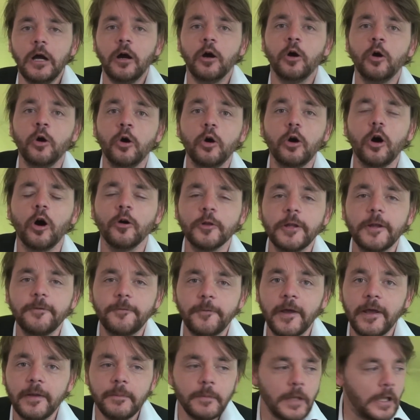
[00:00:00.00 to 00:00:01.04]
Euh, en
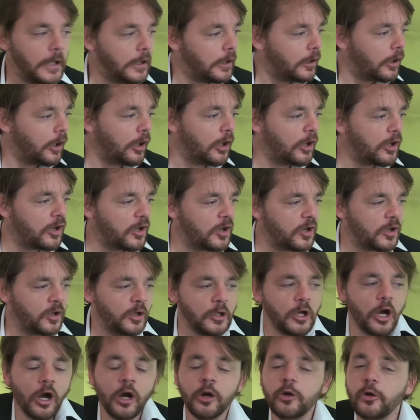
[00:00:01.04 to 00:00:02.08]
effet,
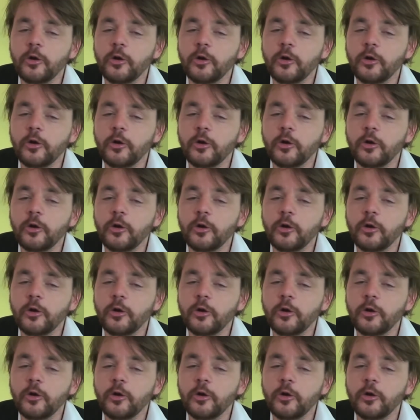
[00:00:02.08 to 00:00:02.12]
un